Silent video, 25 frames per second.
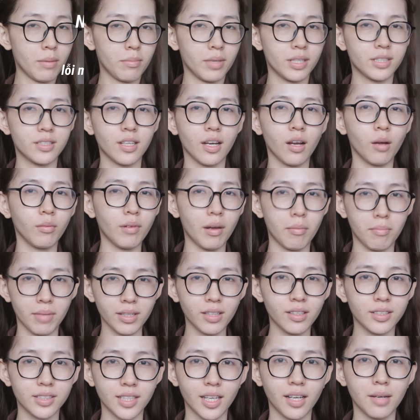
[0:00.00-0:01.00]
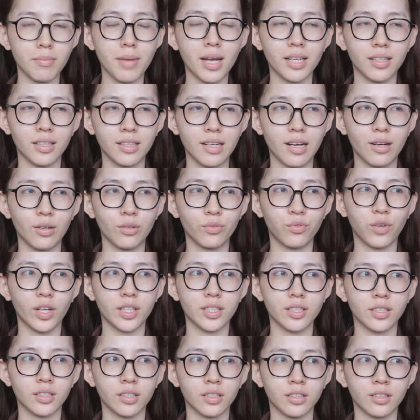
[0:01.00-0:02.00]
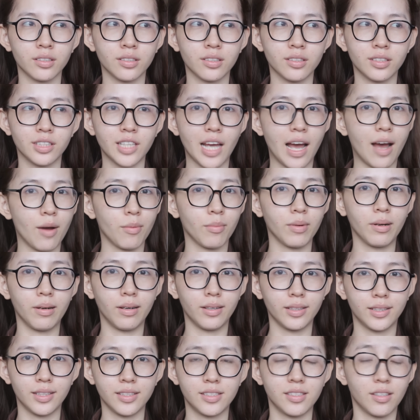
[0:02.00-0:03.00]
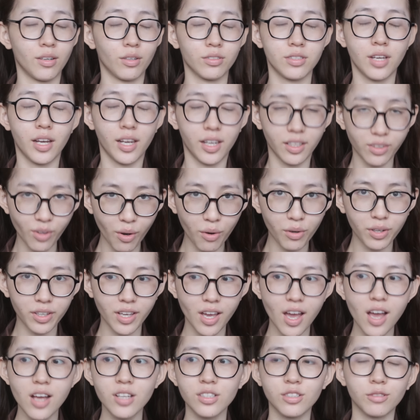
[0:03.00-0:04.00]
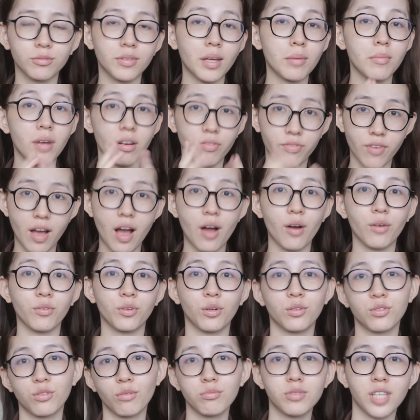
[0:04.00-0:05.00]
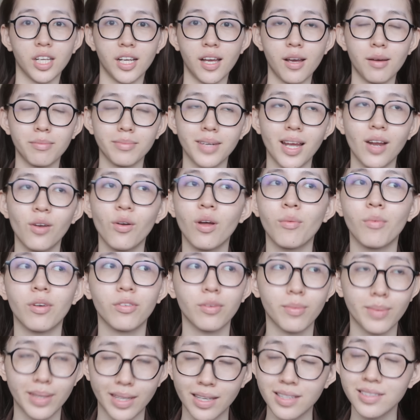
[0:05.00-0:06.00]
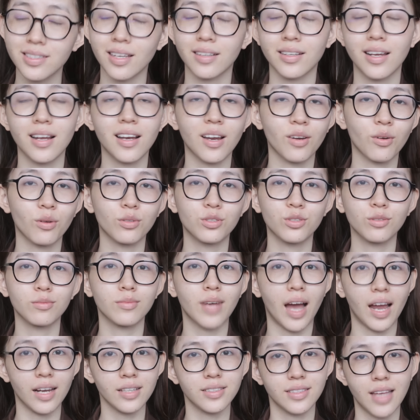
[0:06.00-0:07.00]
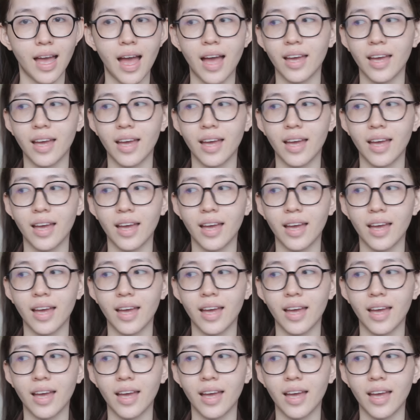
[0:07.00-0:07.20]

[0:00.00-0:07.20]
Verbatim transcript: Hôm nay mình sẽ không làm mất thời gian các bạn nữa đâu Phần chào mời thì chỉ có thế thôi Chúng ta bước vào nội dung chính ngày hôm nay luôn bởi vì mình nghĩ rằng đây là nội dung khá là